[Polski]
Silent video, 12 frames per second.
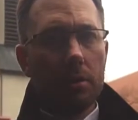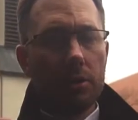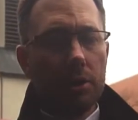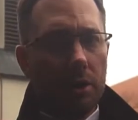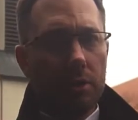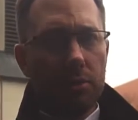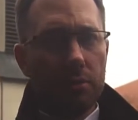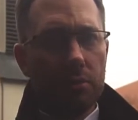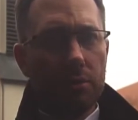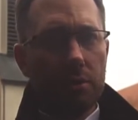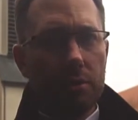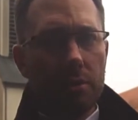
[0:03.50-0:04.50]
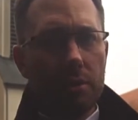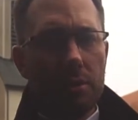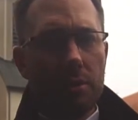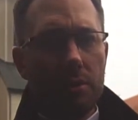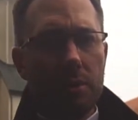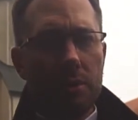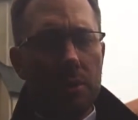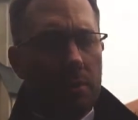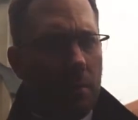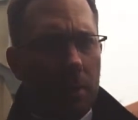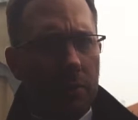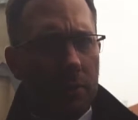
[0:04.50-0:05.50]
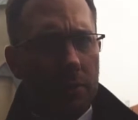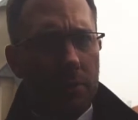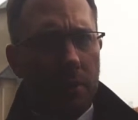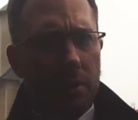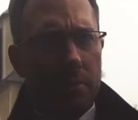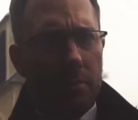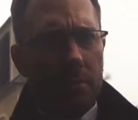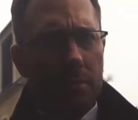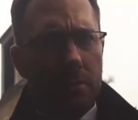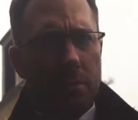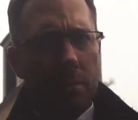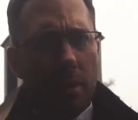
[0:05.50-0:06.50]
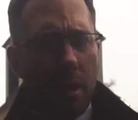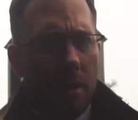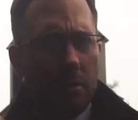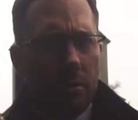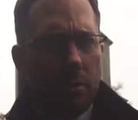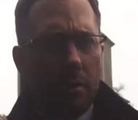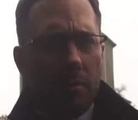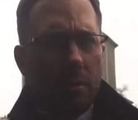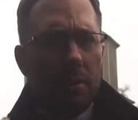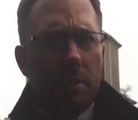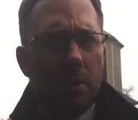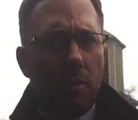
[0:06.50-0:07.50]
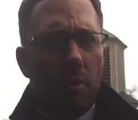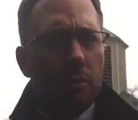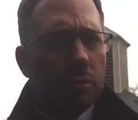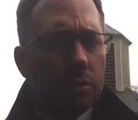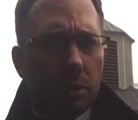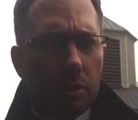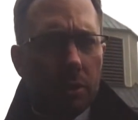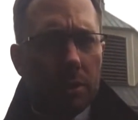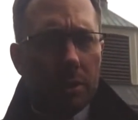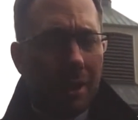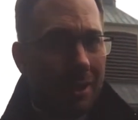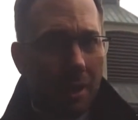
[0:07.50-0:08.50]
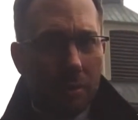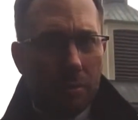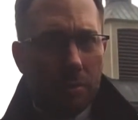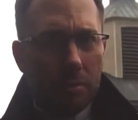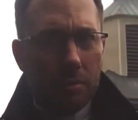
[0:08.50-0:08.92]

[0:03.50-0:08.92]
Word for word: Czy Jezus nie zmartwychwstał, a został jedynie ocucony z letargu?